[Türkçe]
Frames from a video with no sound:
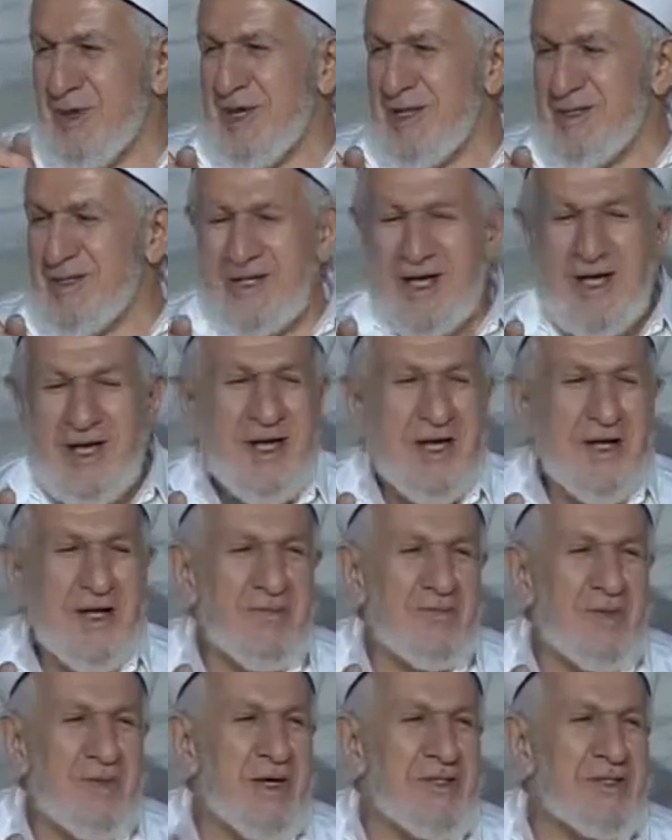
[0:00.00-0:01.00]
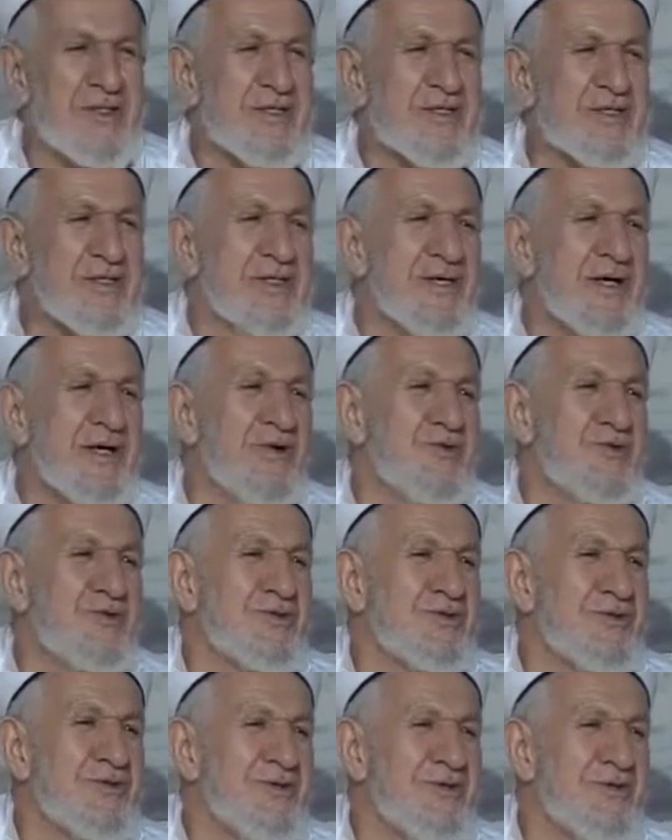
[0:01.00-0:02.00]
beyaza, beyazın siyaha
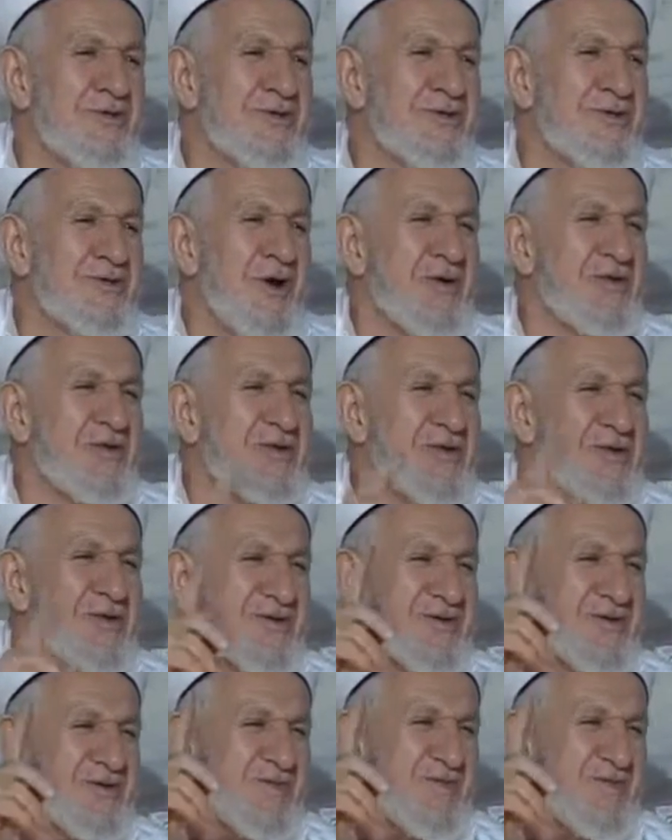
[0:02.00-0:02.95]
üstünlüğü yoktur.